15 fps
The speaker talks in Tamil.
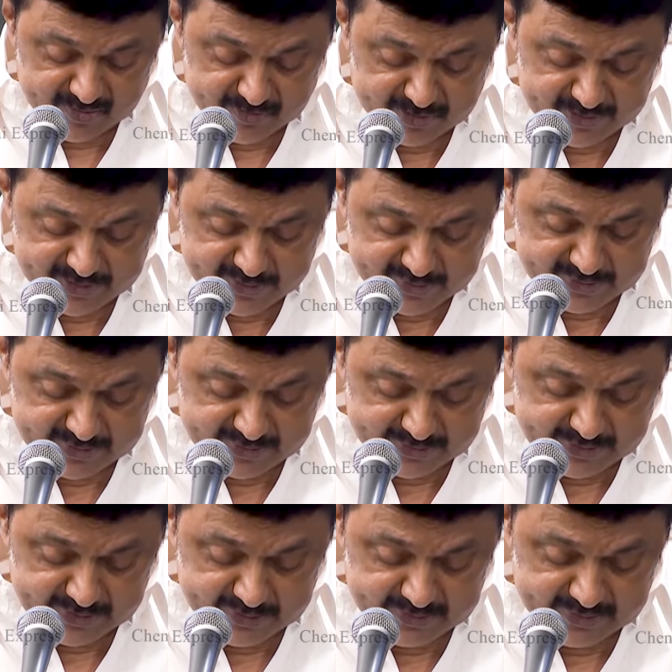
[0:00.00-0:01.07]
வருகின்ற
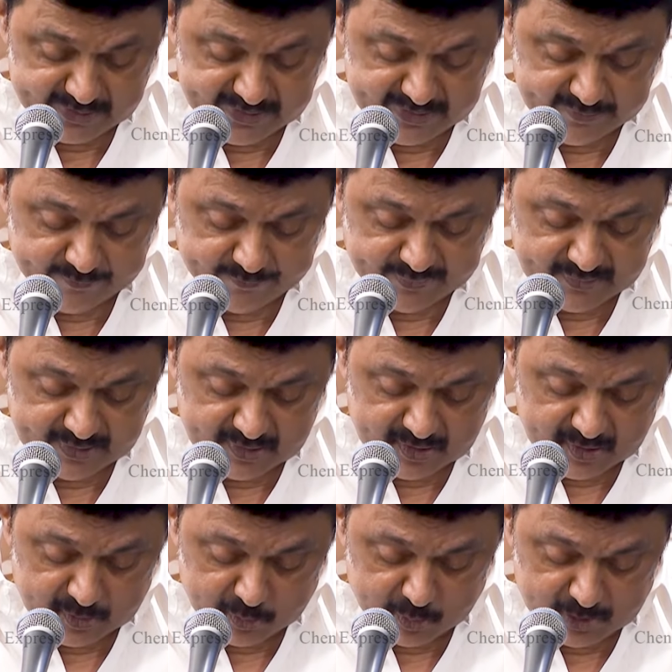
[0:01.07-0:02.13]
ரெண்டு ஆண்டுகளில்
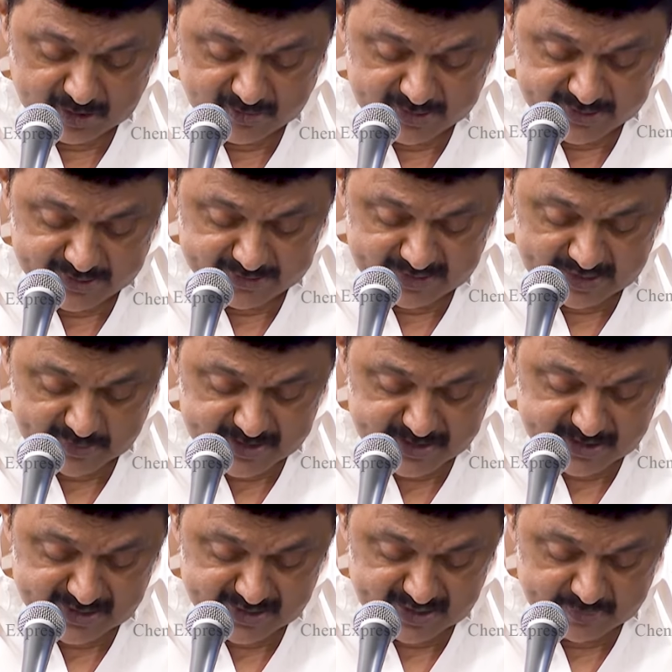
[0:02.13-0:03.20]
முதல்வரின் கிராம
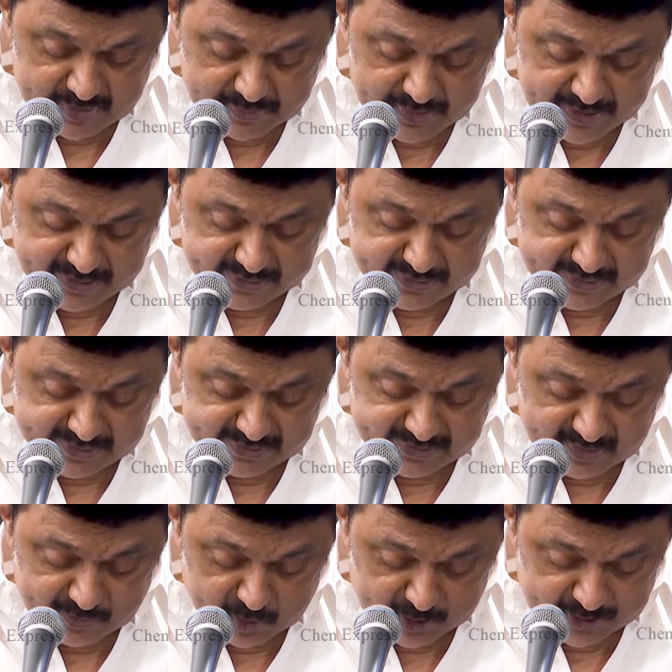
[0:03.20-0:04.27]
சாலை மேம்பாட்டு
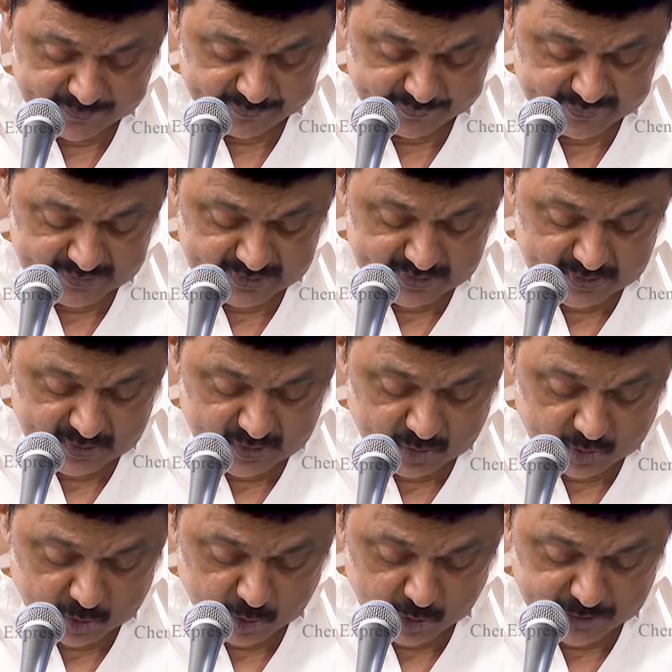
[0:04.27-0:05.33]
திட்டத்தின் மூலம்
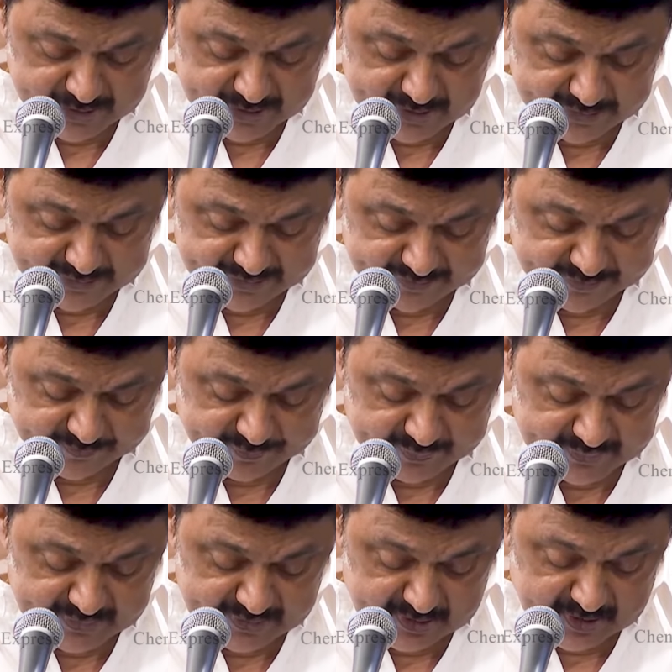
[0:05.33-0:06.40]
கூடுதலாக
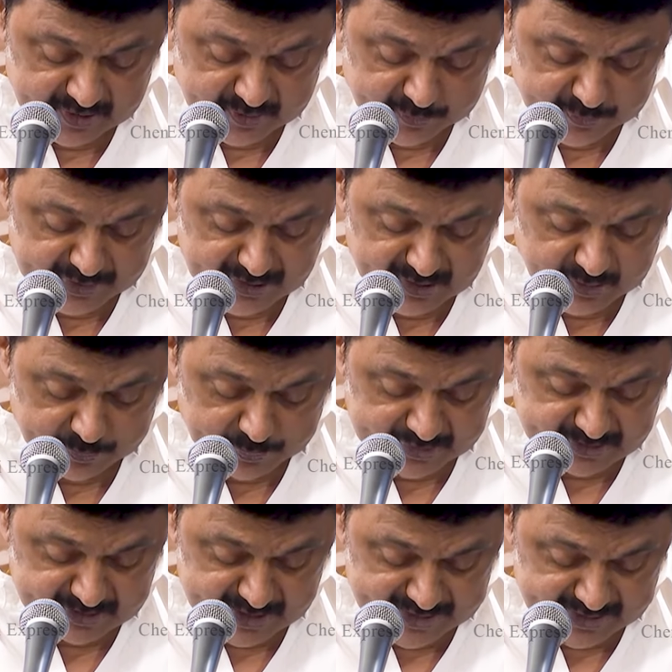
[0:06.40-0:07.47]
மேலும்
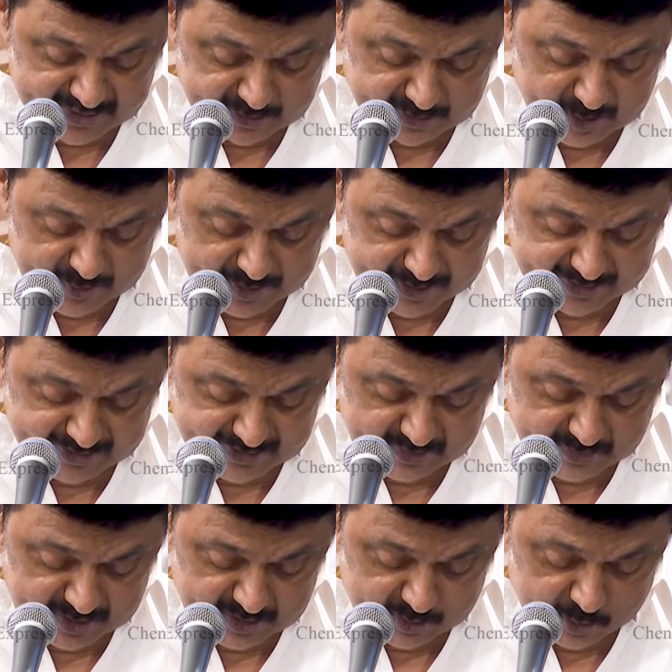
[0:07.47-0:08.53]
பத்தாயிரம் கிலோமீட்டர்
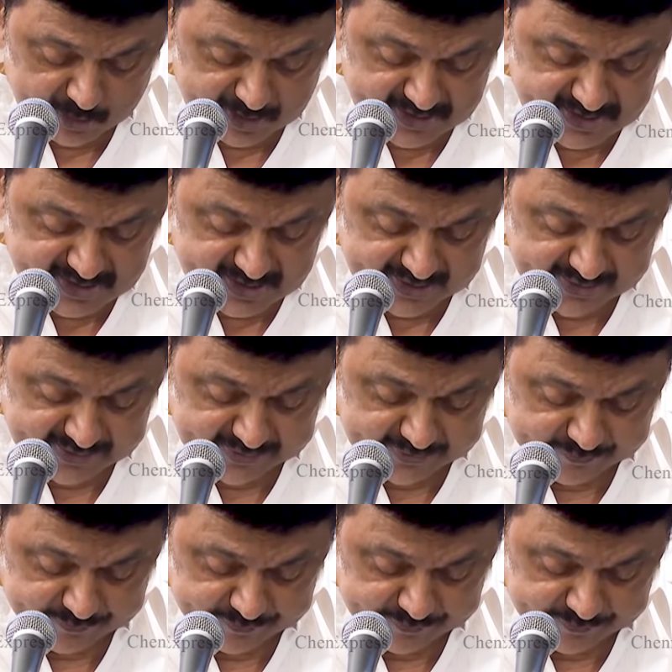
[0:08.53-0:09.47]
நீளமுள்ள ஊரக சாலைகள்